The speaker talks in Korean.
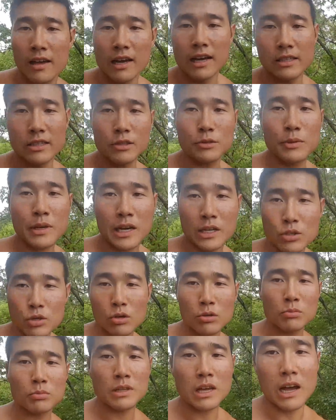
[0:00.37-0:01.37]
안녕하십니까
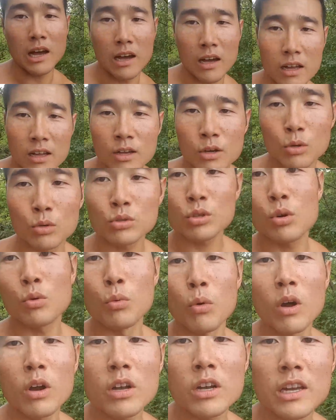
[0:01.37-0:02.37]
쇼입니다 오늘
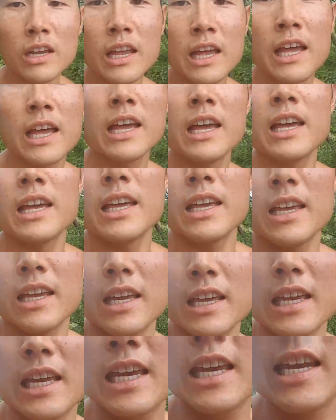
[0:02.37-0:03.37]

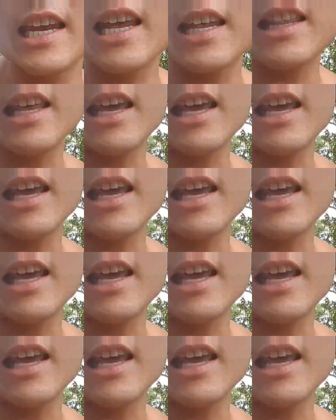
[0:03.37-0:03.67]
월인에